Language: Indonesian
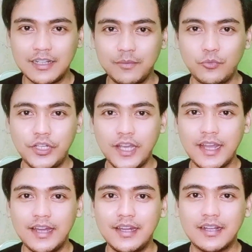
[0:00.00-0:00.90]

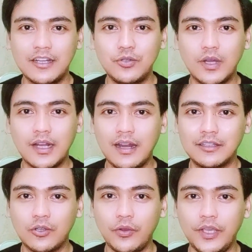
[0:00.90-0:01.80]
Kemudian ada kandungan
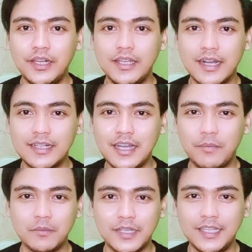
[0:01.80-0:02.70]
alantoin yang
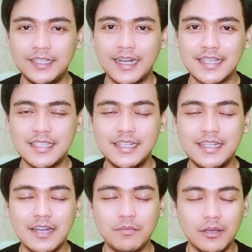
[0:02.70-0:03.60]
dapat menghidrasi
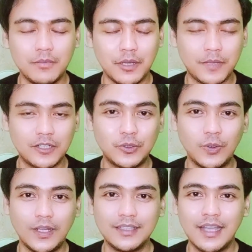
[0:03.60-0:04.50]
dan melembabkan
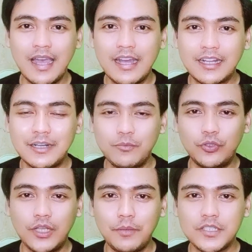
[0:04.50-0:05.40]
kulit.
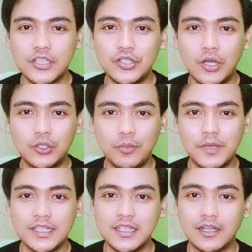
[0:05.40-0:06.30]
Kemudian bisa juga
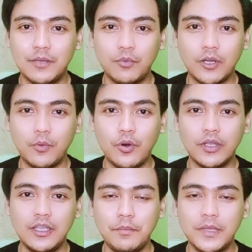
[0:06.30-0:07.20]
untuk mengecilkan
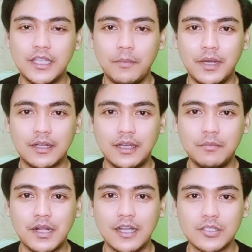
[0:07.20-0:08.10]
pori-pori,
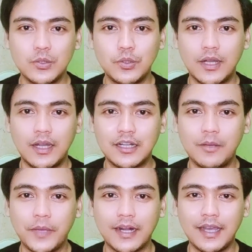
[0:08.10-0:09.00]
menyamarkan bekas luka,
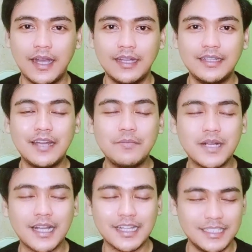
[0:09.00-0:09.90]
kemerahan, dan
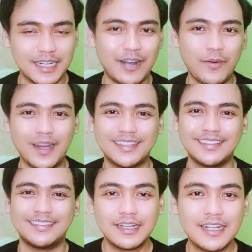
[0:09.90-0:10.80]
bekas jerawat.
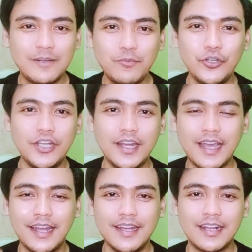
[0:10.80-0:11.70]

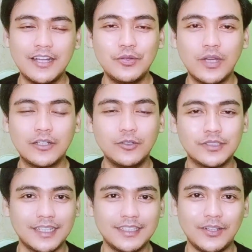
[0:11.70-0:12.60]
Kemudian ada kandungan
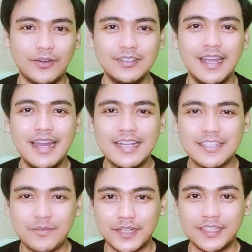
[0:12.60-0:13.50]
glutathione
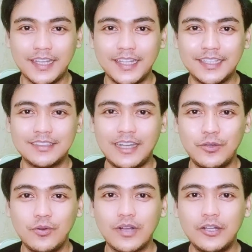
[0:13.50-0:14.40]
seperti yang kita
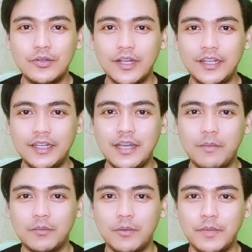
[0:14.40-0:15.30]
tahu, kandungan ini
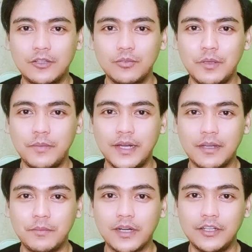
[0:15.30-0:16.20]
dapat membantu
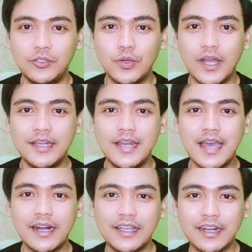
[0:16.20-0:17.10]
memberikan perlindungan
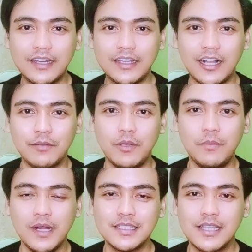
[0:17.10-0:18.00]
dari radikal
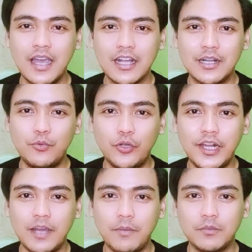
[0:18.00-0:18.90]
bebas,
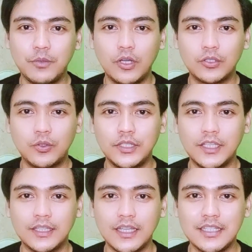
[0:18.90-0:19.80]
kemudian dapat membuat
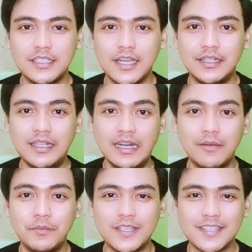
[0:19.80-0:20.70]
kulit kita jadi
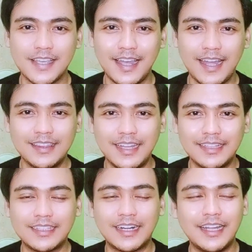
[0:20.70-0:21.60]
lebih sehat
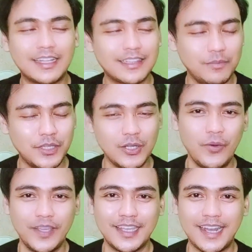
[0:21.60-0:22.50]
dan terlihat lebih
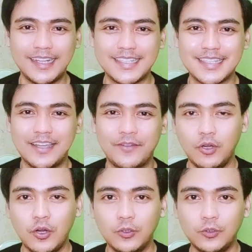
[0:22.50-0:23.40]
glowing guys.
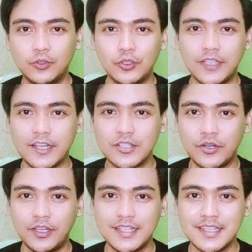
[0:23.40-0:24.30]
Untuk
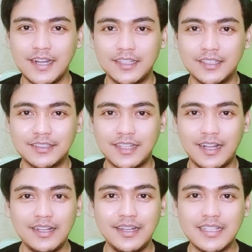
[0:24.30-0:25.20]
teksturnya sangat
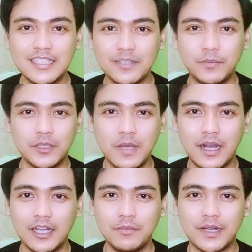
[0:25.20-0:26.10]
kental dan cepat
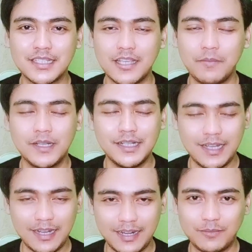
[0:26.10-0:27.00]
banget meresap ke
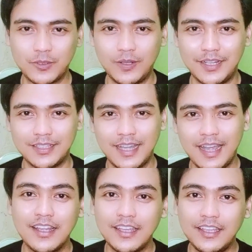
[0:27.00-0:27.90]
dalam kulit.
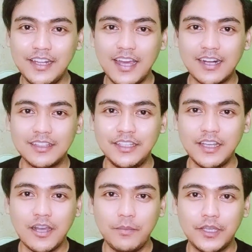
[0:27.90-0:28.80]
Ini
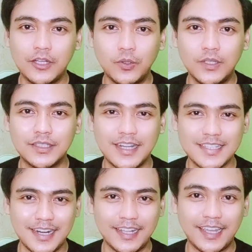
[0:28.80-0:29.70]
artinya nggak bikin kulit
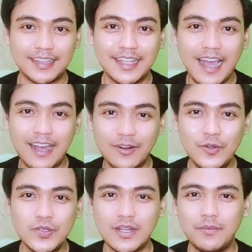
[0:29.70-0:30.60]
terasa lengket.
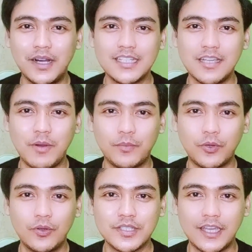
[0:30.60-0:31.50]
Aku suka banget sama
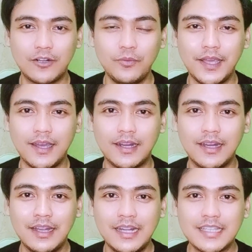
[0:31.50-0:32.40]
produk serum
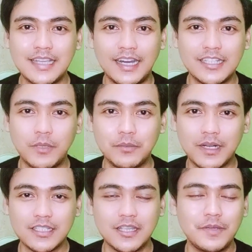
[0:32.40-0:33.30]
yang sangat cepat
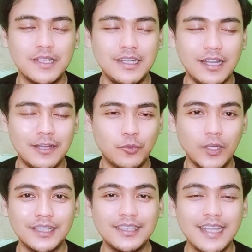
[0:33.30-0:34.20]
meresap ke dalam
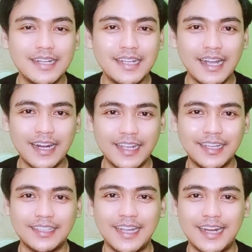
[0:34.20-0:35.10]
kulit dan nggak
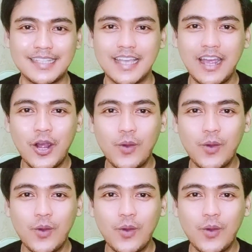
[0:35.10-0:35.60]
lengket guys.